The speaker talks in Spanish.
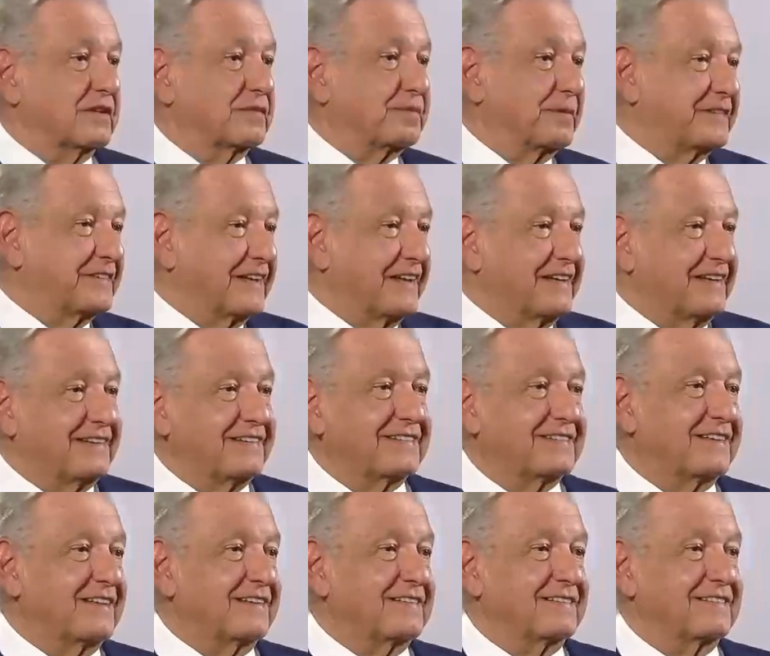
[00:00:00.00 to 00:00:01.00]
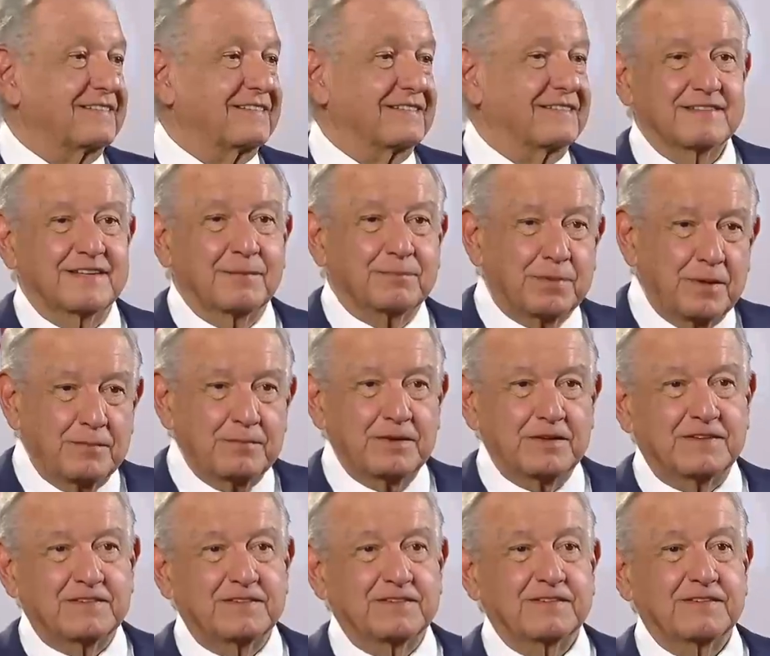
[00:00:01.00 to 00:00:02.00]
especialistas de
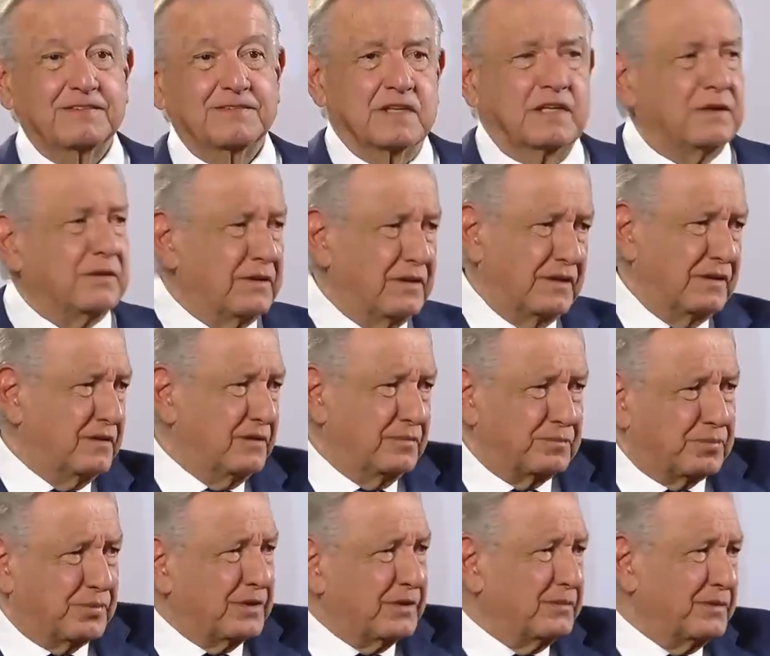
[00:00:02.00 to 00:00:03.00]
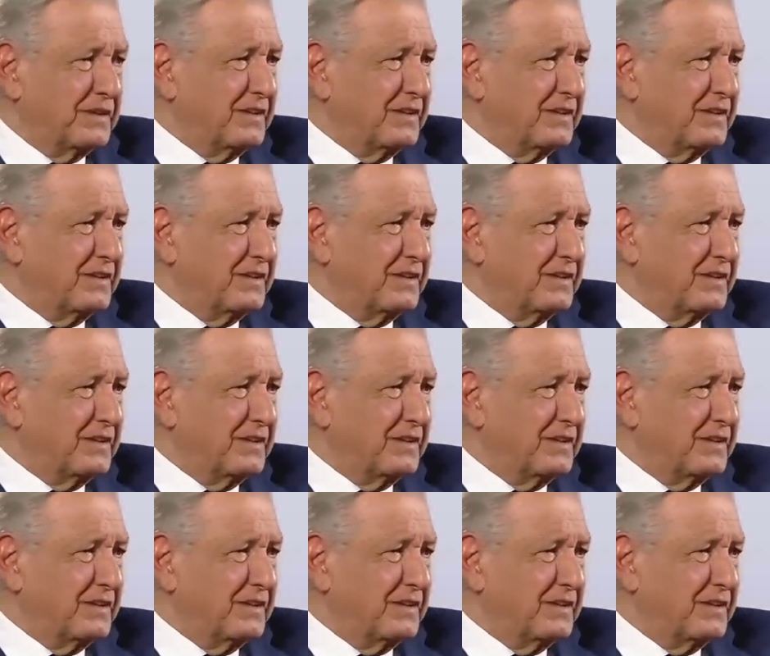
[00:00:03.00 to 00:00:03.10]
Pemex, y pueden